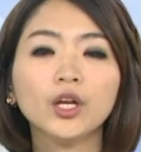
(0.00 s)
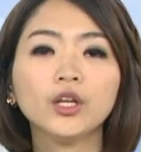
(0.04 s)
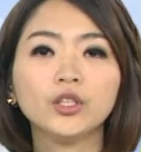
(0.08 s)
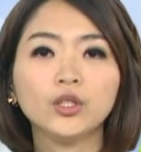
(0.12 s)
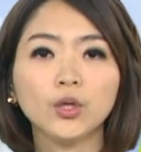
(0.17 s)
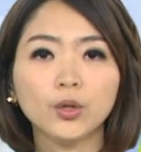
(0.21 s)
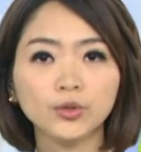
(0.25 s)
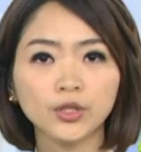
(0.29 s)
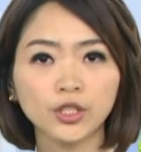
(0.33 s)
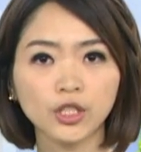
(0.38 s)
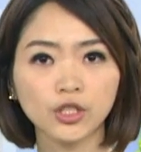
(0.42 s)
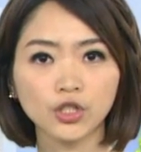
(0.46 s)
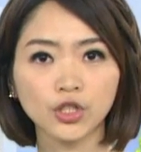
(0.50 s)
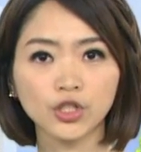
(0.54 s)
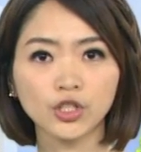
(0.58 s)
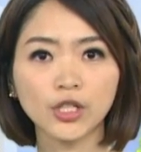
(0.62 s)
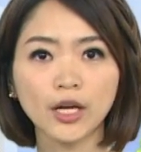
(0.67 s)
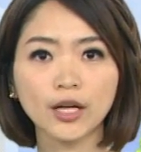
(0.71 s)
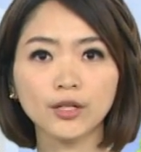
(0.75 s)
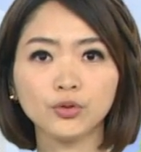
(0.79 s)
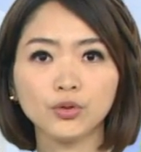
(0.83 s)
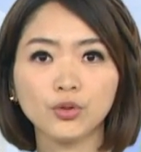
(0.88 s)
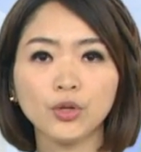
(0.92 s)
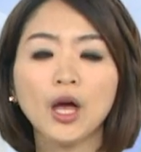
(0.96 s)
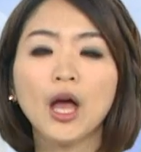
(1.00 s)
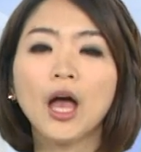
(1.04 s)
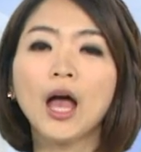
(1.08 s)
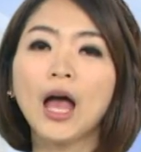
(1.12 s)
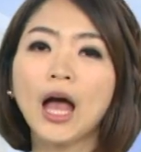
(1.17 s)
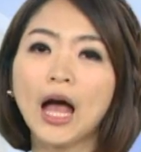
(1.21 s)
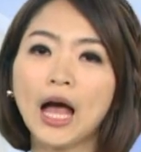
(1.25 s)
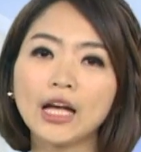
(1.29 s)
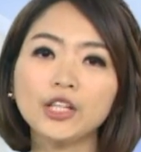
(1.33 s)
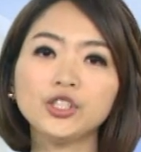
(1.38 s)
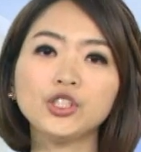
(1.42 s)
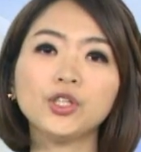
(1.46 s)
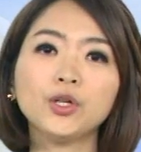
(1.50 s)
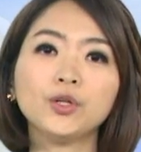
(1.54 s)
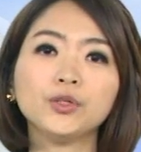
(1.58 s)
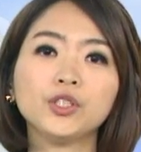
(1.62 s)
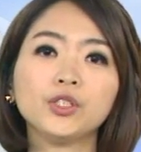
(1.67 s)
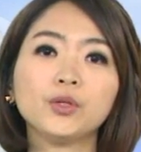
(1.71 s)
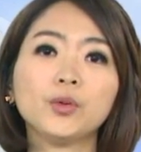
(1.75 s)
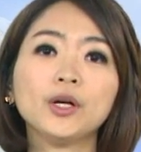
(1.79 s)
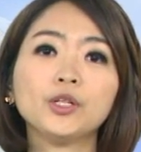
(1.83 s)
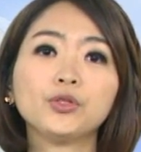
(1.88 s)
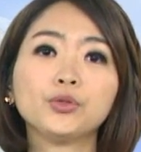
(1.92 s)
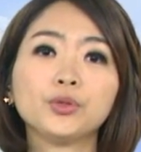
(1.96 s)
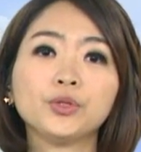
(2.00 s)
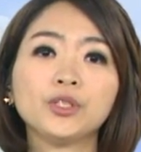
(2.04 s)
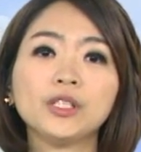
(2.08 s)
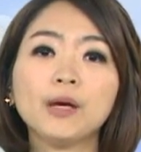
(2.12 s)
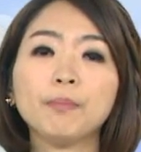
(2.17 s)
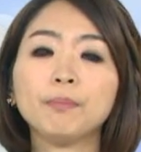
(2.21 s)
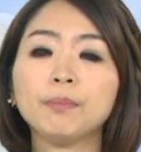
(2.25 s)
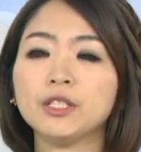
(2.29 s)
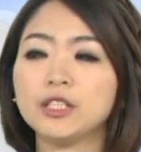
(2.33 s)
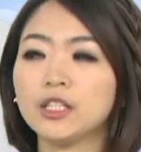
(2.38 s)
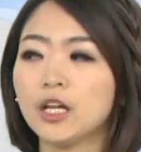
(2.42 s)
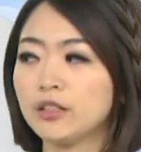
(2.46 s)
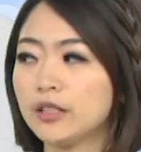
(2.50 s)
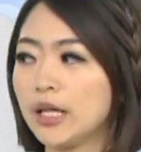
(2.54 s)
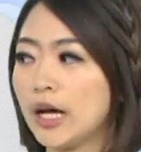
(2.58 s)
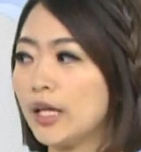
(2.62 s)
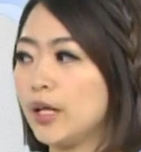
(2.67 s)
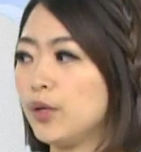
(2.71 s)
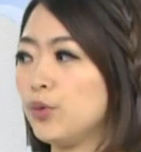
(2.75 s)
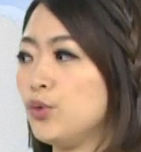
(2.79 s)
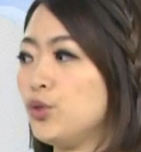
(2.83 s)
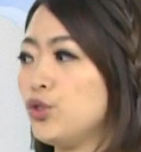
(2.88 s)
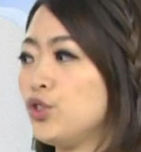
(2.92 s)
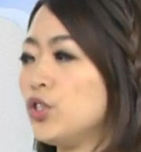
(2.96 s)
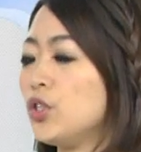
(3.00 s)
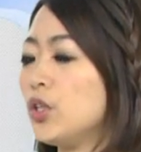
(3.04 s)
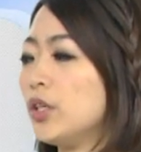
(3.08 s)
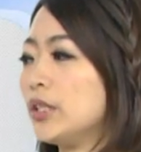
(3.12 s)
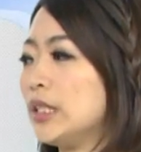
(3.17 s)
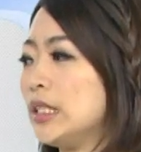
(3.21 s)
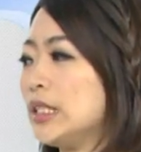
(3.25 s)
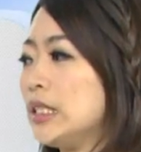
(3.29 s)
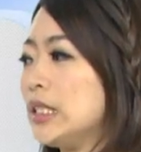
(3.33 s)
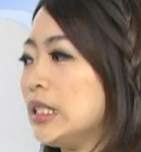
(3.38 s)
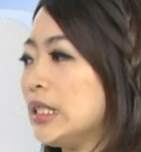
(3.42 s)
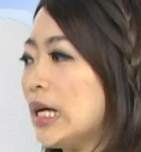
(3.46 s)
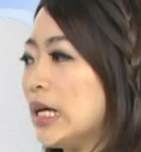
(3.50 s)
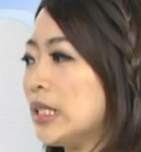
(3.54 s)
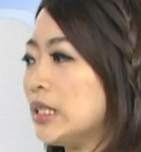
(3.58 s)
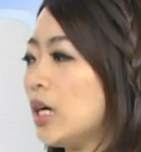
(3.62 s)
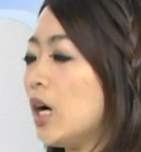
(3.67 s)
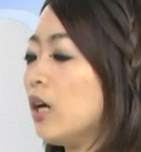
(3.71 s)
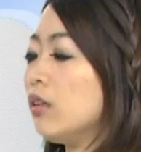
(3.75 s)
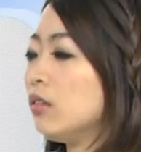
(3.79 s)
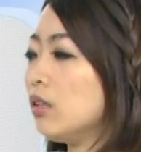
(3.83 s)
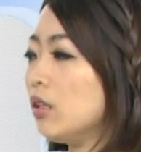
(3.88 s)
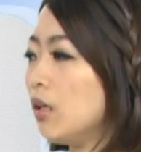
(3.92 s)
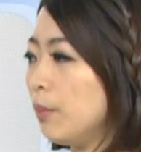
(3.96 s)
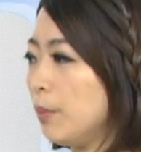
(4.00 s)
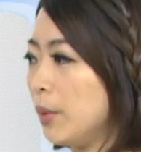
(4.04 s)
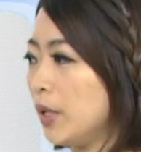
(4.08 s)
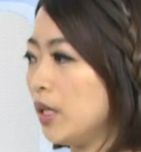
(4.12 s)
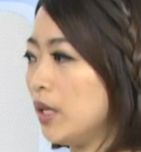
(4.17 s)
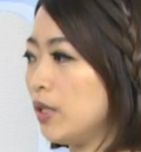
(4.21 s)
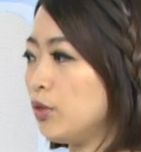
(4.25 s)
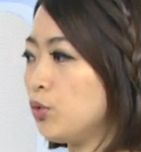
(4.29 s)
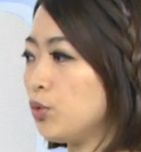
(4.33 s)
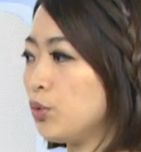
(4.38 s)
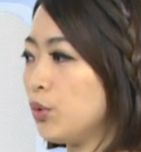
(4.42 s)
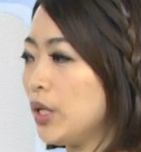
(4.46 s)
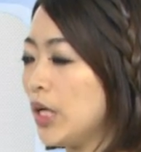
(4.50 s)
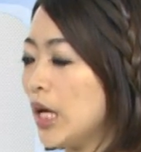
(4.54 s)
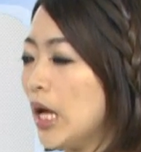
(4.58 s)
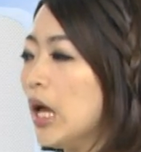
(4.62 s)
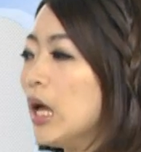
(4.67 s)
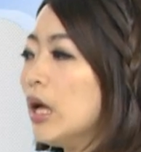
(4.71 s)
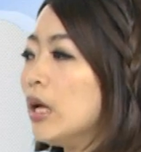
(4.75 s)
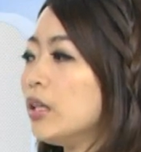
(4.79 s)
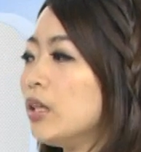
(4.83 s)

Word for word: 尤其是山区还是有机会出现比较大的雨势哦，提醒大家要特别的注意。